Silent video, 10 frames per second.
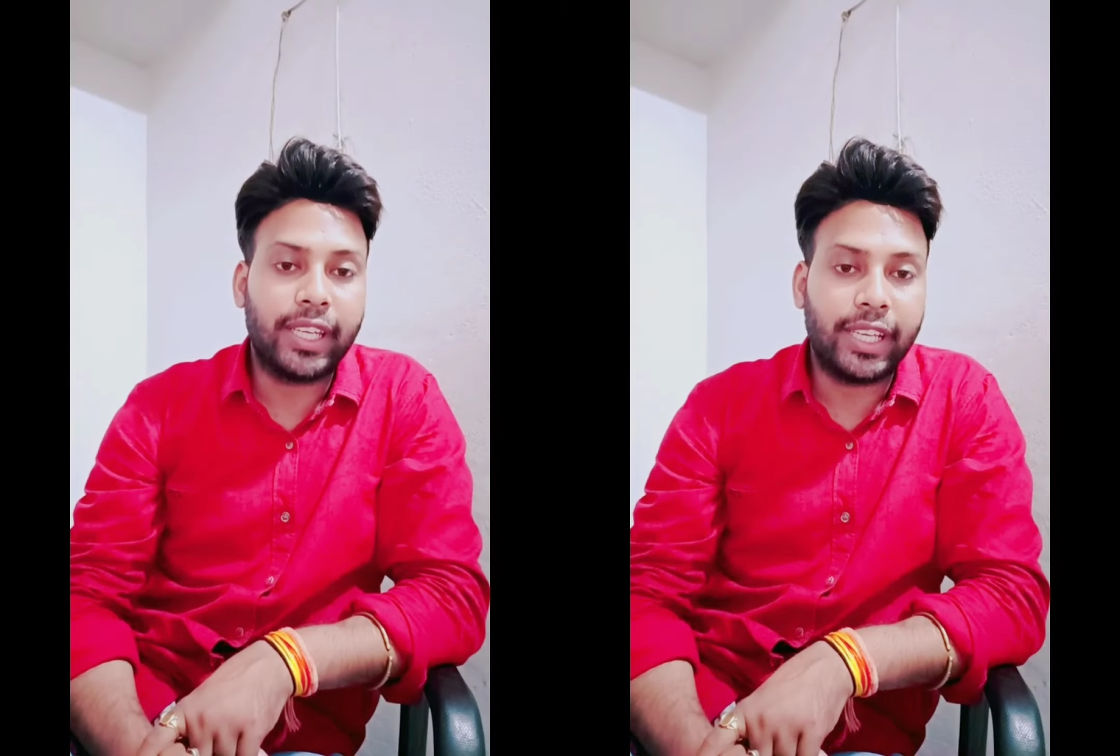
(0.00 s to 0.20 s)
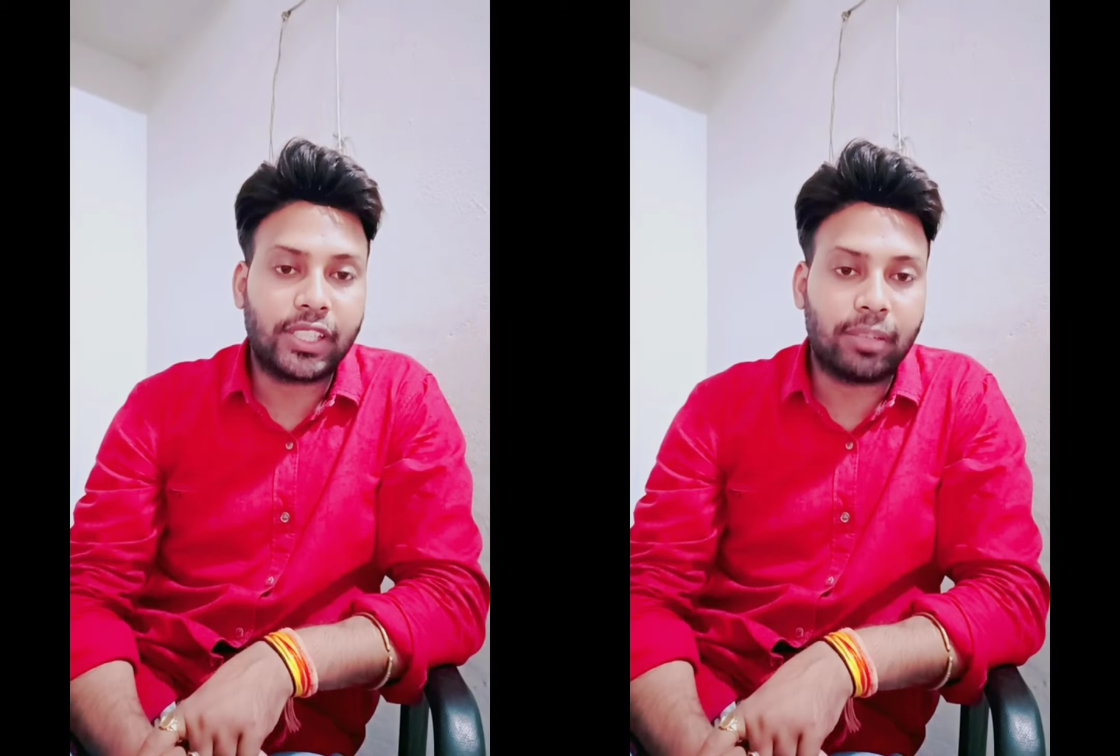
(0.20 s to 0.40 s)

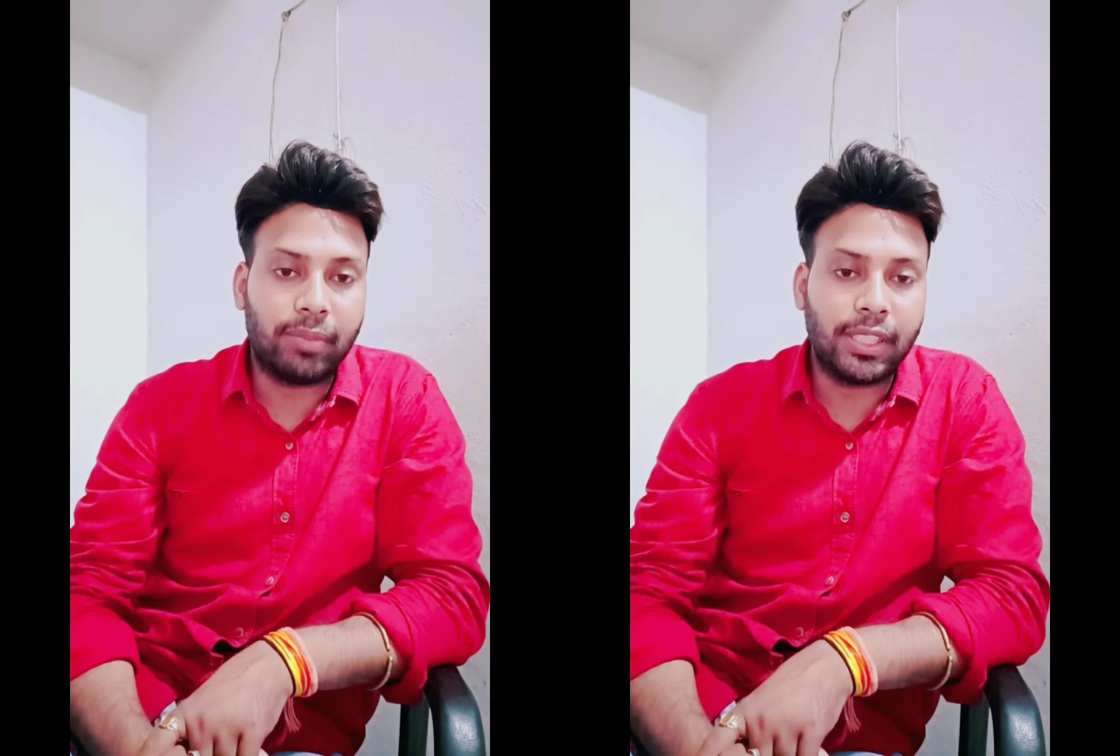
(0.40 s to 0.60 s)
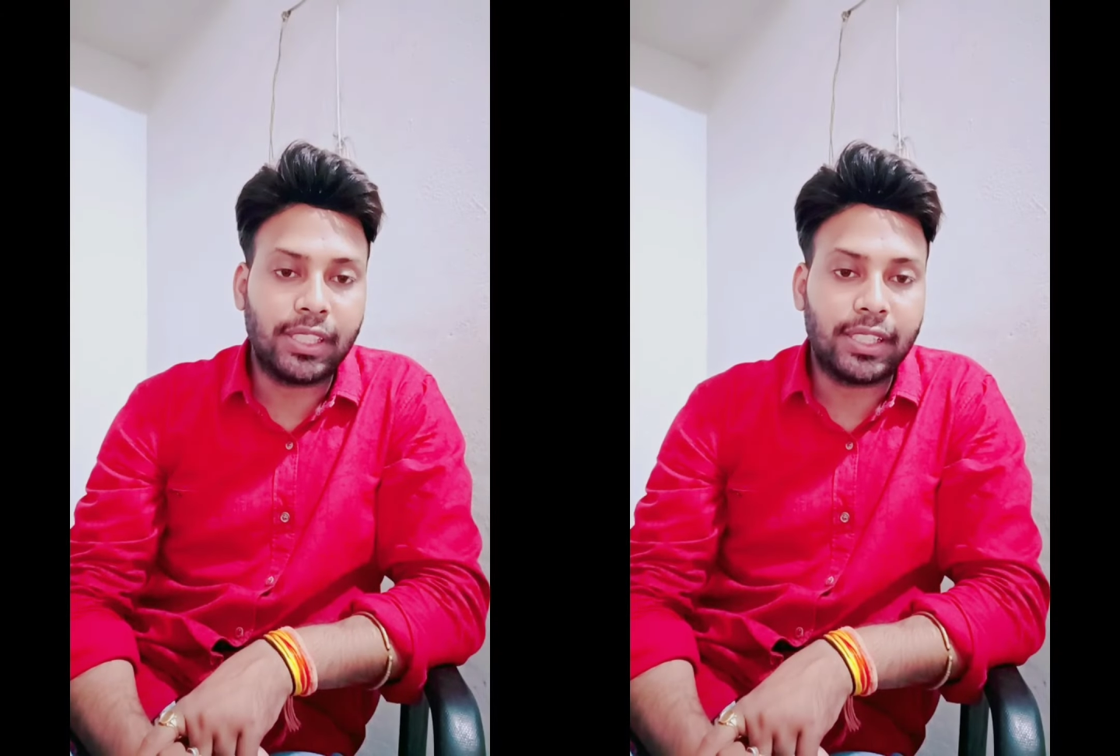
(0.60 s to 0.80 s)
एक
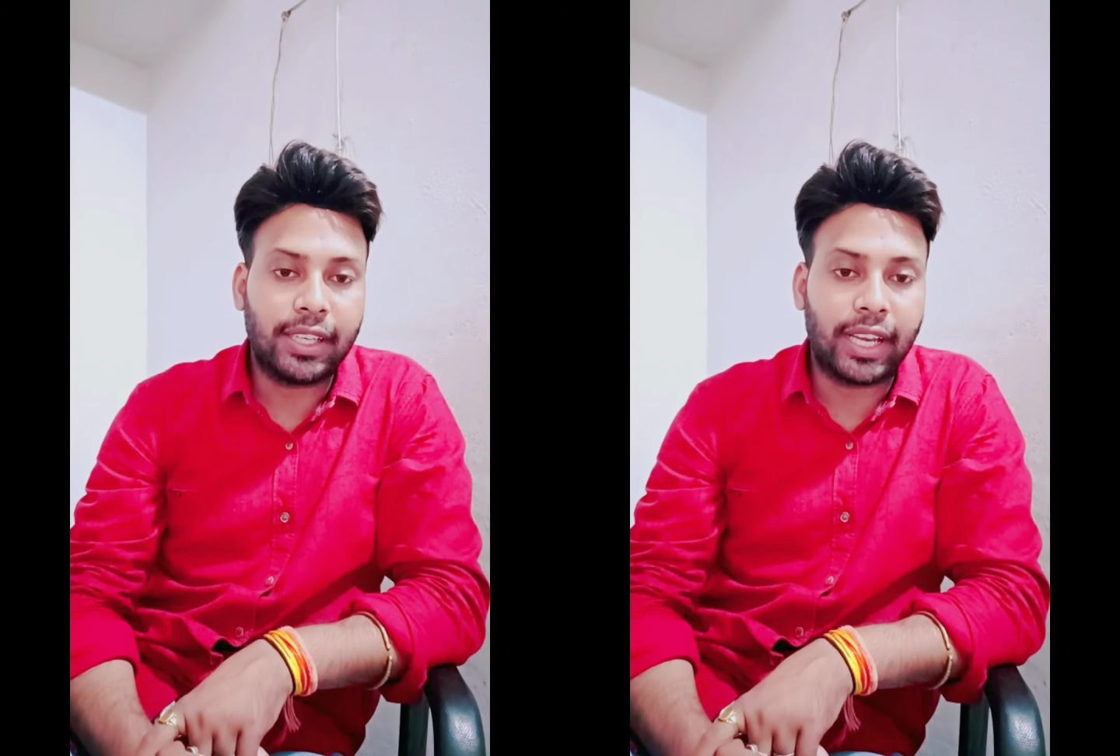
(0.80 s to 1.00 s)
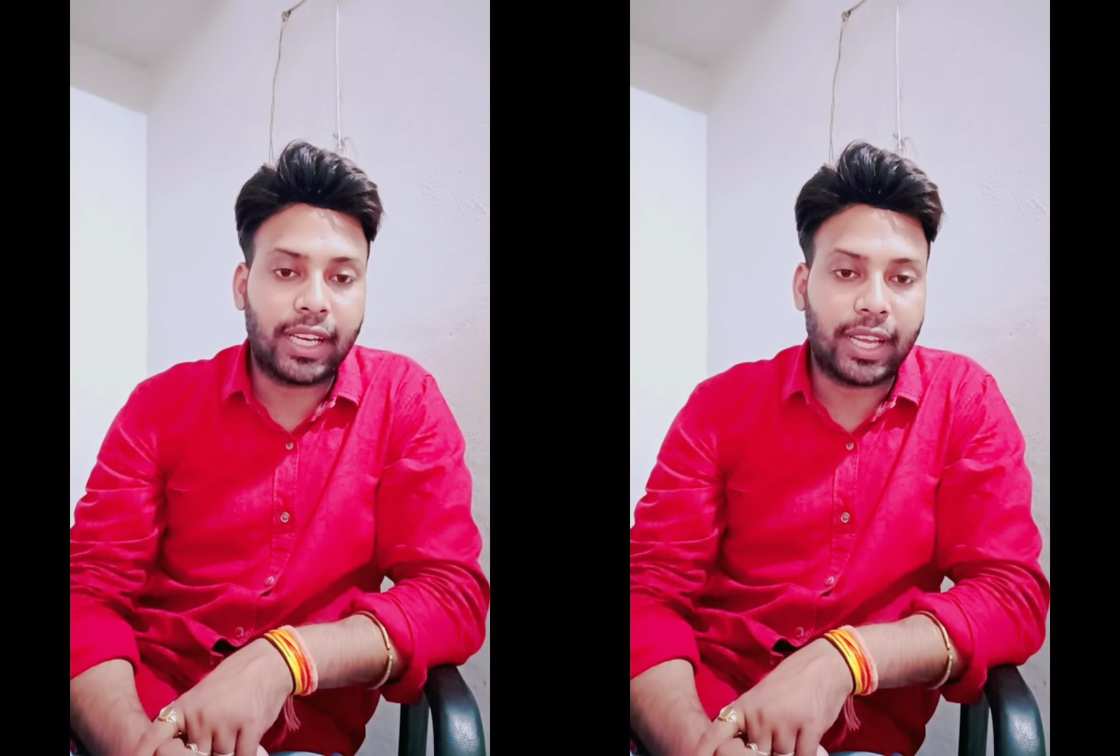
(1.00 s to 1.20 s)
चम्मच
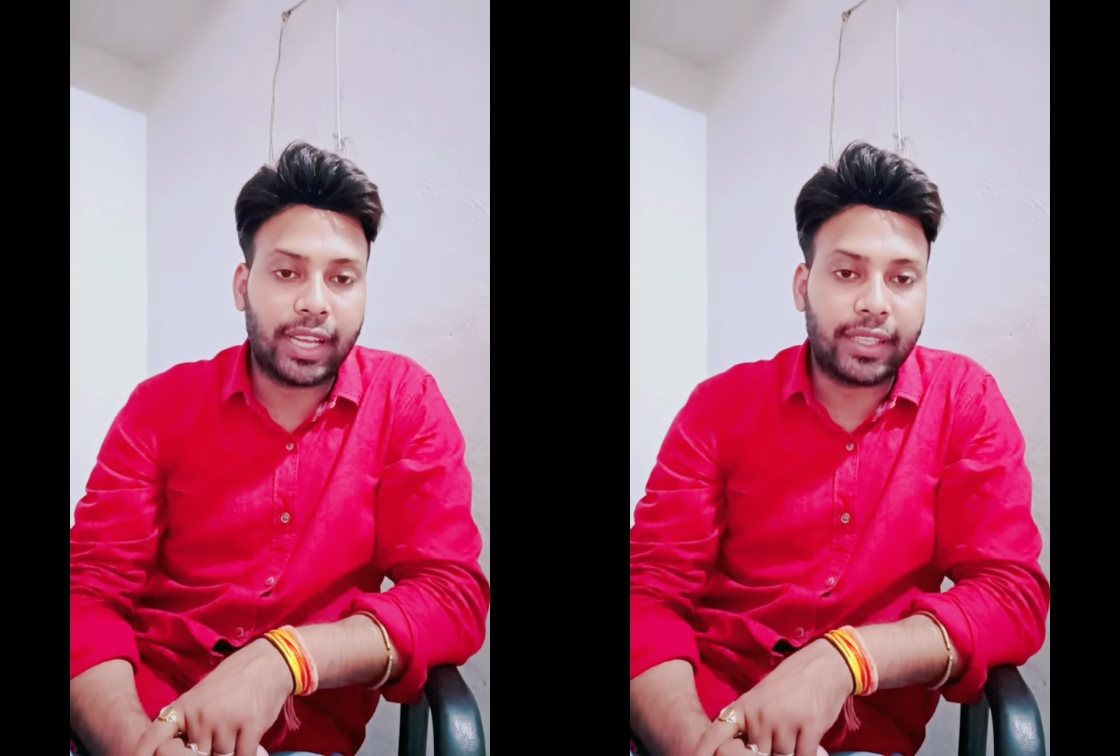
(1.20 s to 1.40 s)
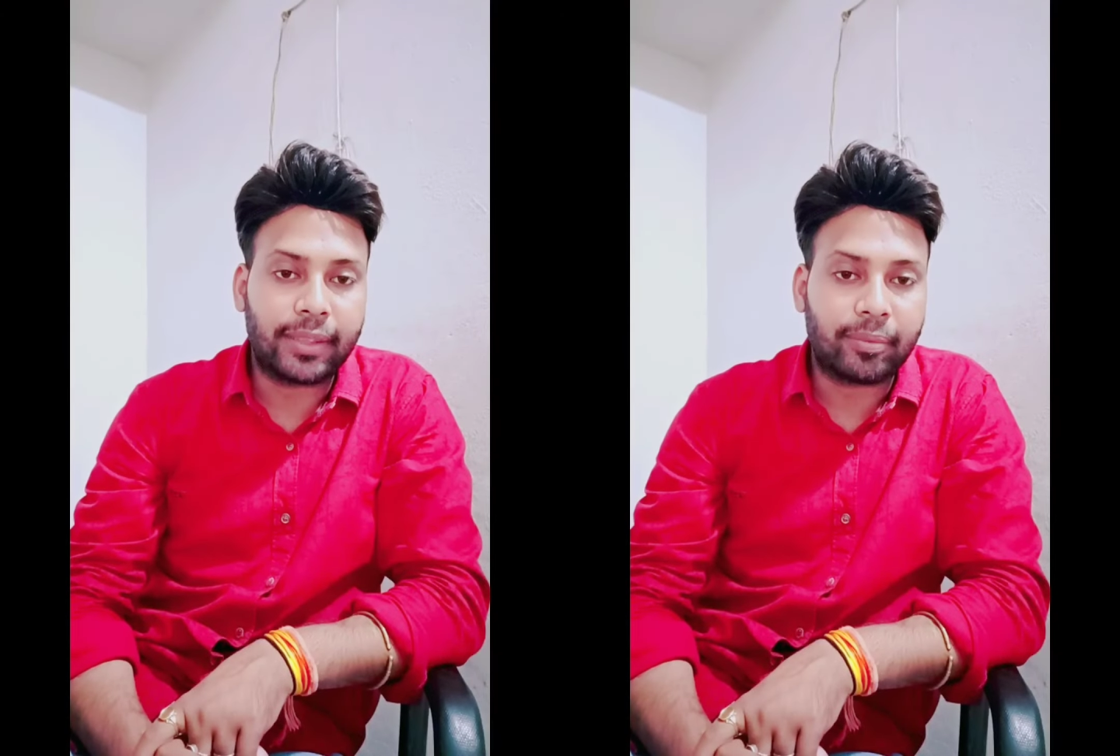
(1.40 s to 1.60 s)
डालना
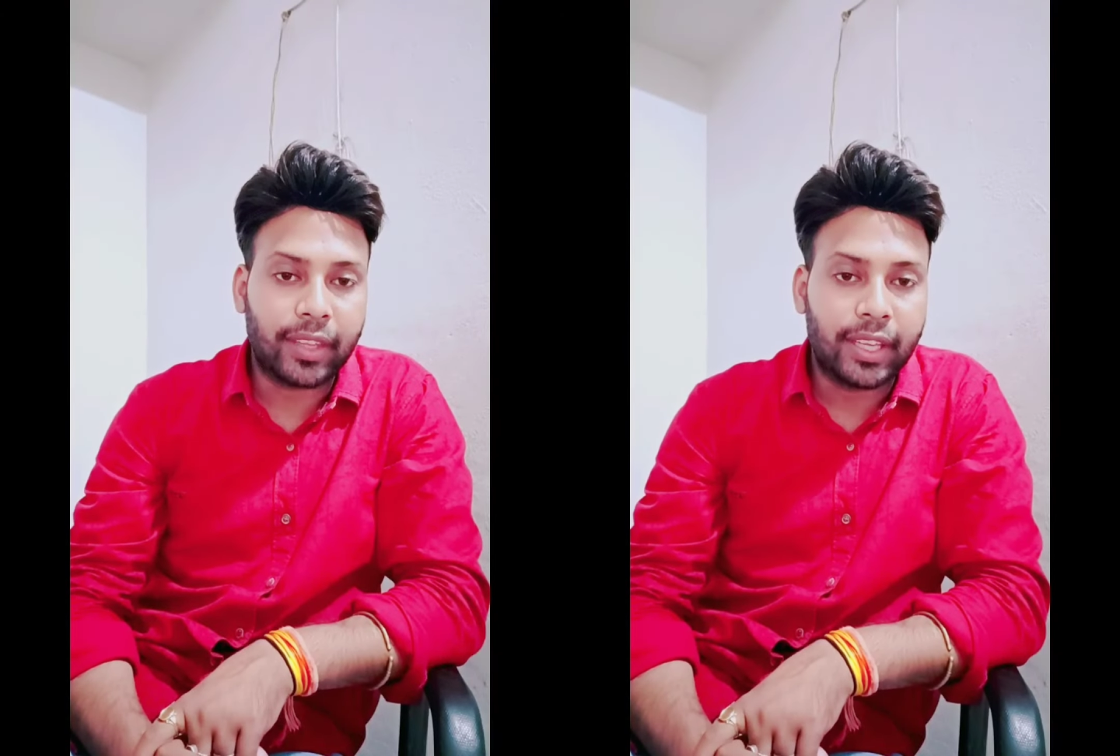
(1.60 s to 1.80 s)
है